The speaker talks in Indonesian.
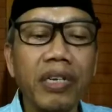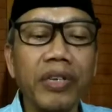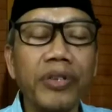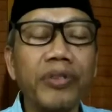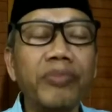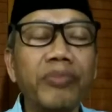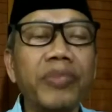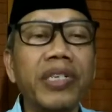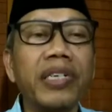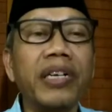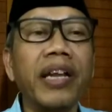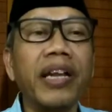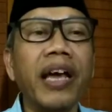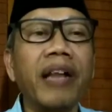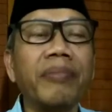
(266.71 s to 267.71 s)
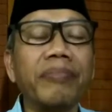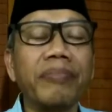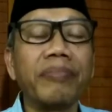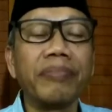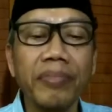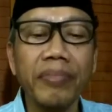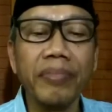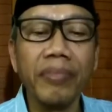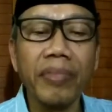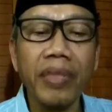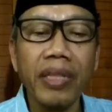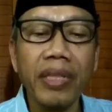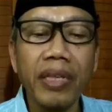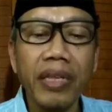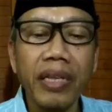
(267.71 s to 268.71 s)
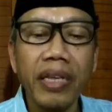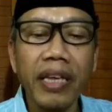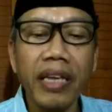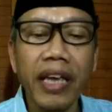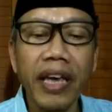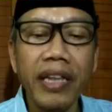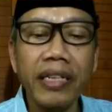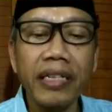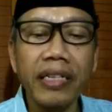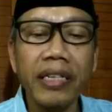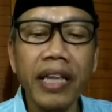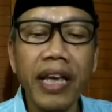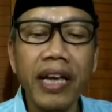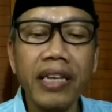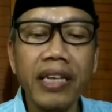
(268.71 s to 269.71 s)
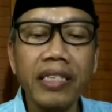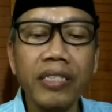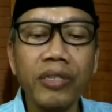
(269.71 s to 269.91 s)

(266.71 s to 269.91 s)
human realm and there are